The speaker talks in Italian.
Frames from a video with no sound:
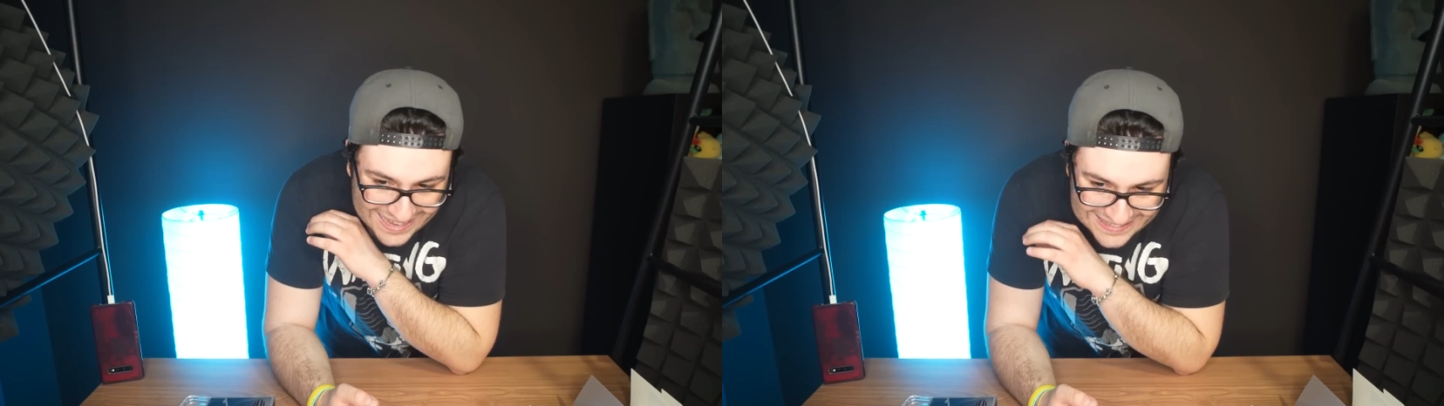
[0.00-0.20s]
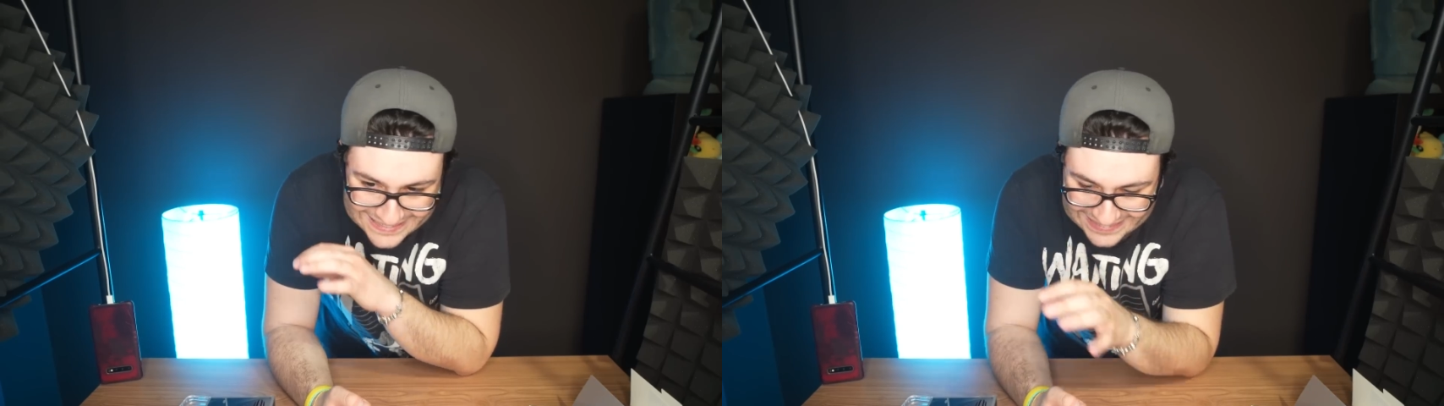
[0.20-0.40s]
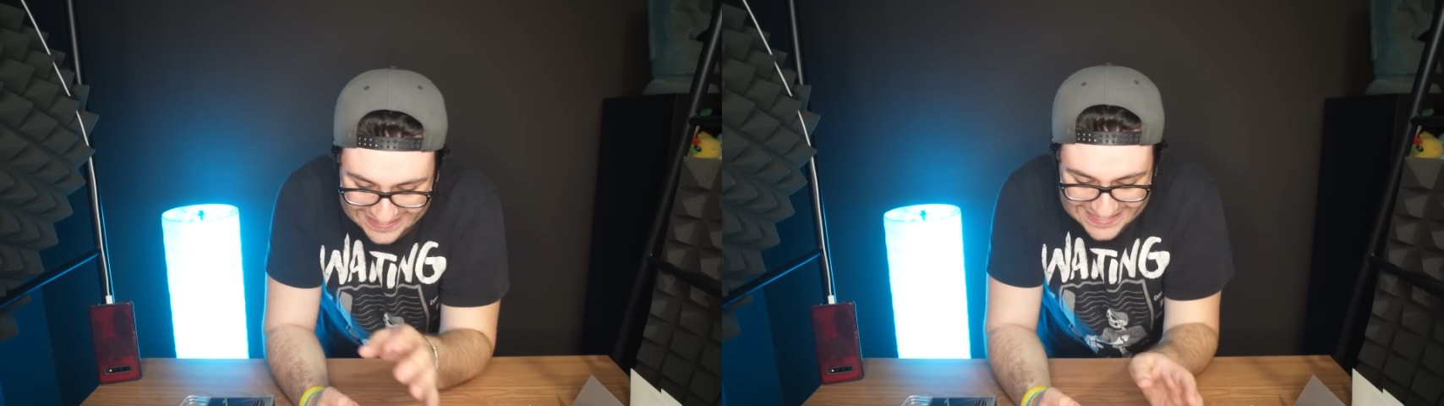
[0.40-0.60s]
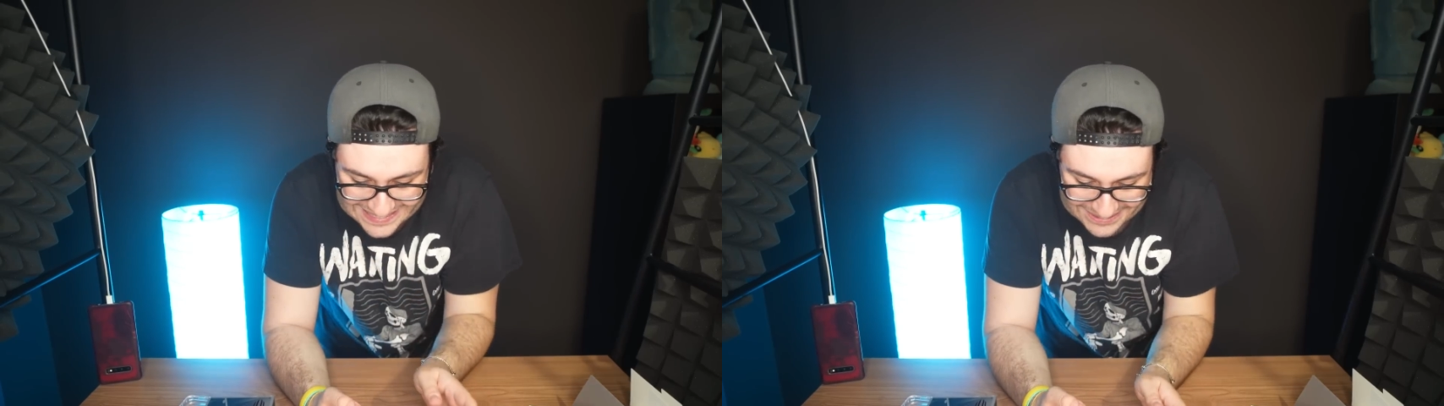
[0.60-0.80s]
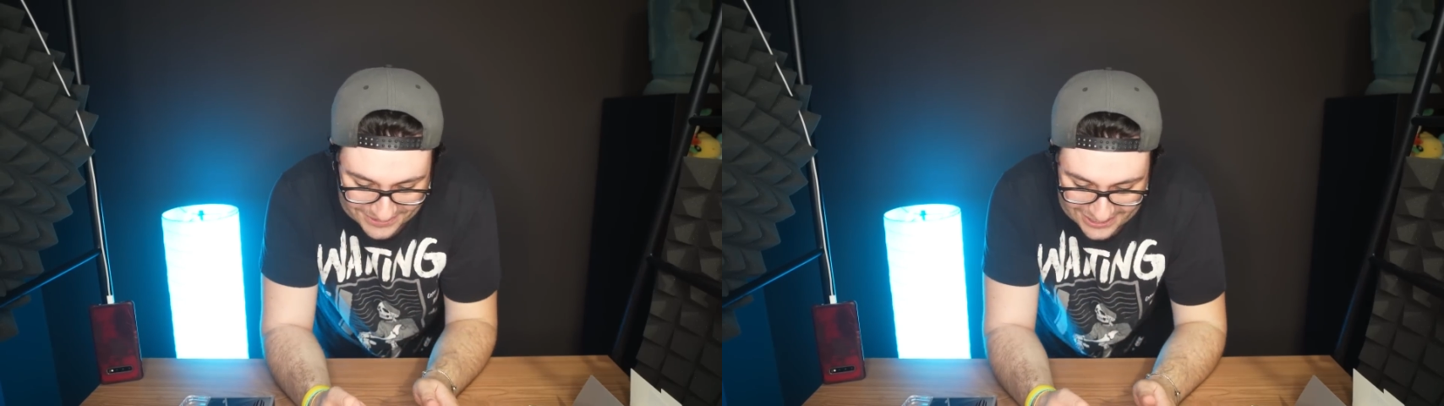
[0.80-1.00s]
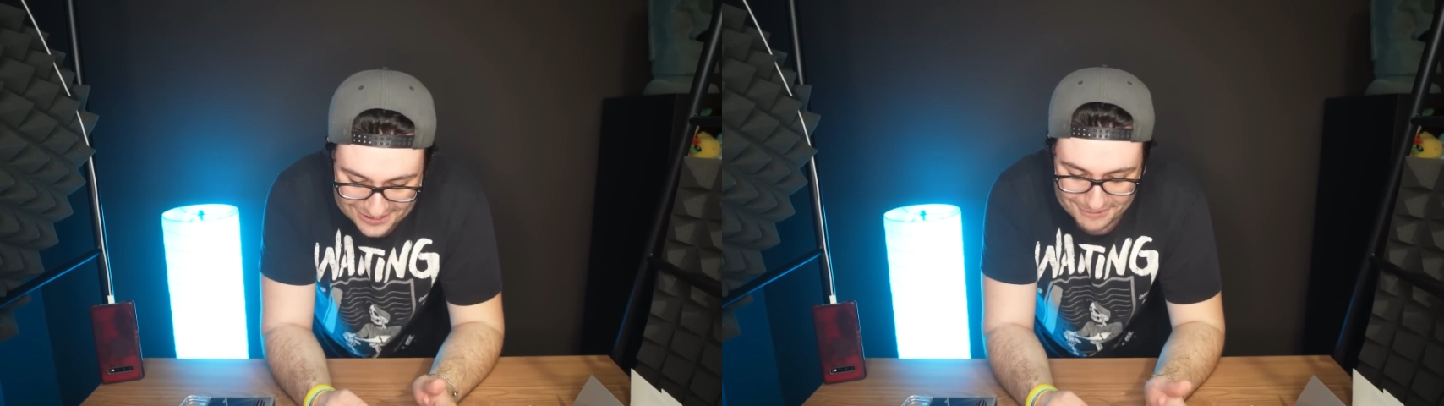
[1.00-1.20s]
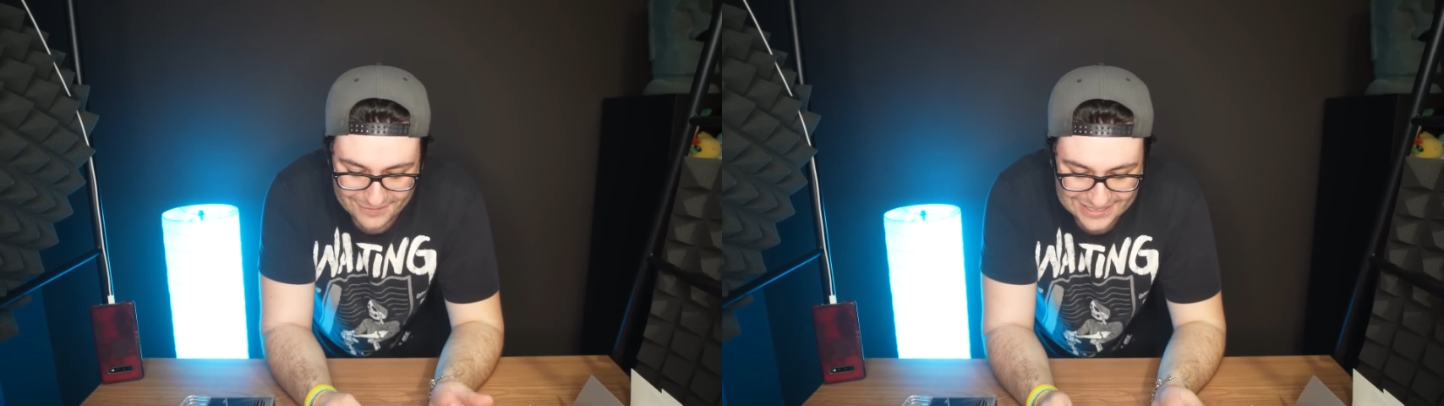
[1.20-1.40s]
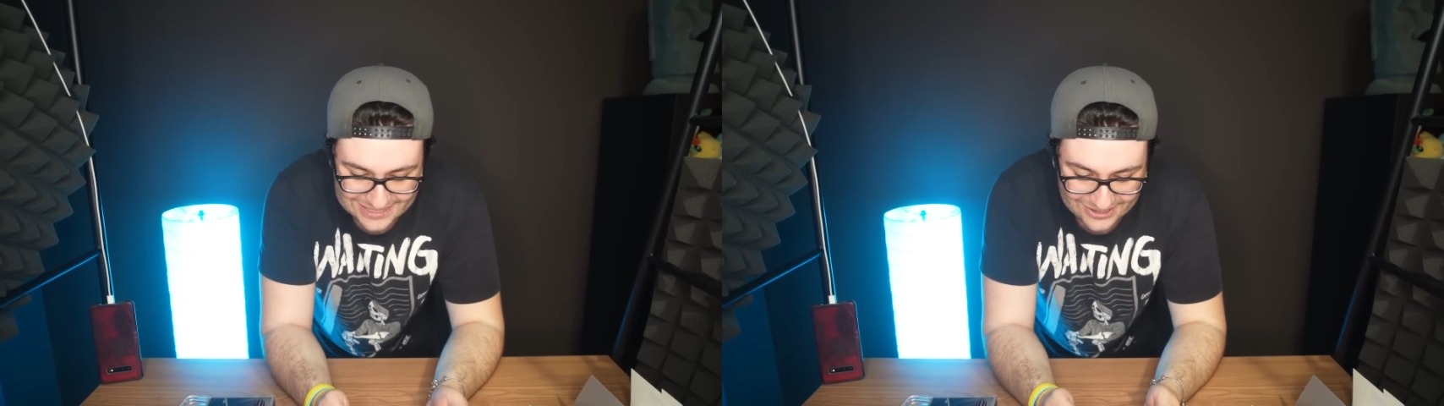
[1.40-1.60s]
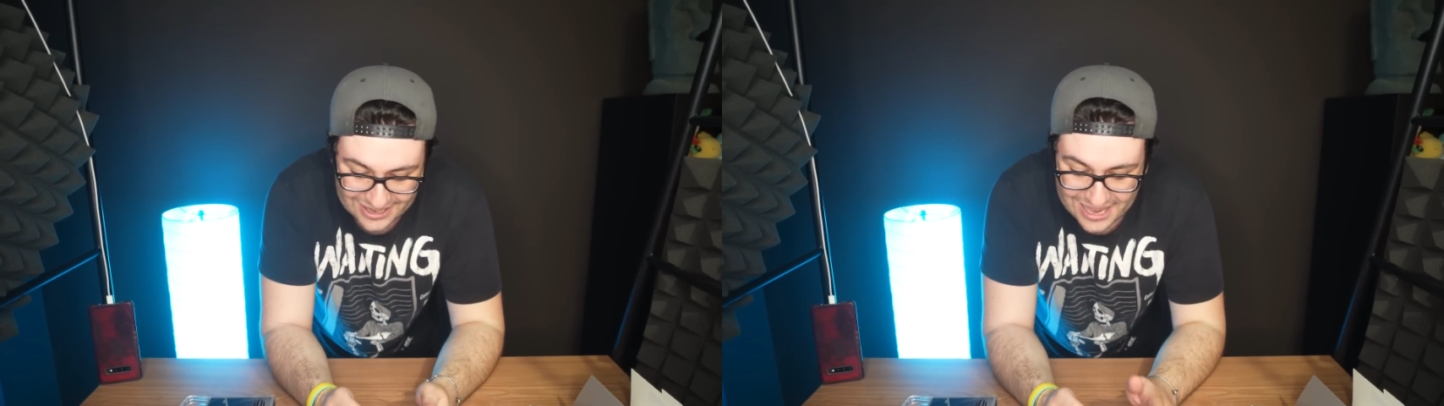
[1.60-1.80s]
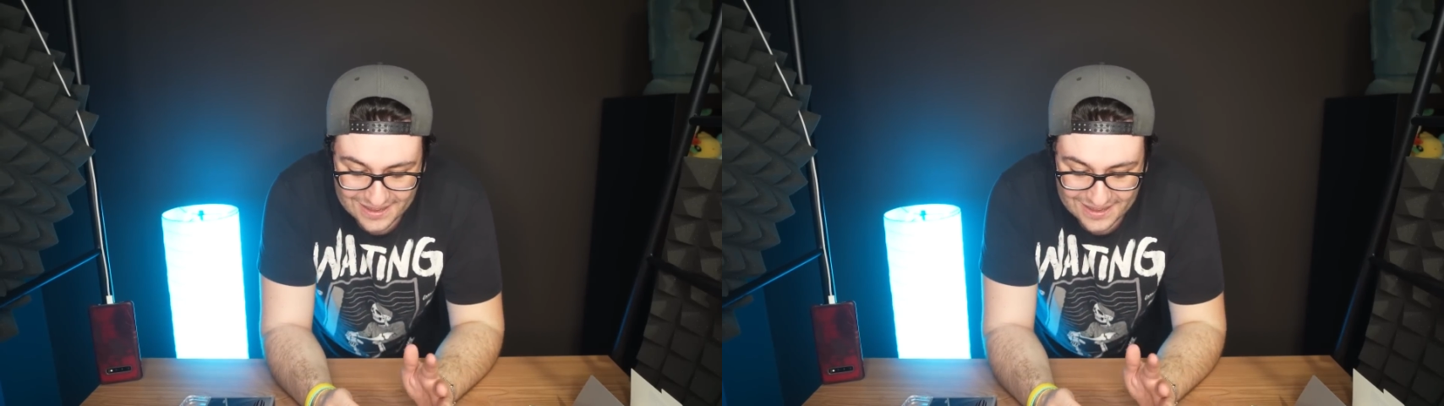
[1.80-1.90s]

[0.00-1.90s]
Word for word: tantissimo, io non ho mai visto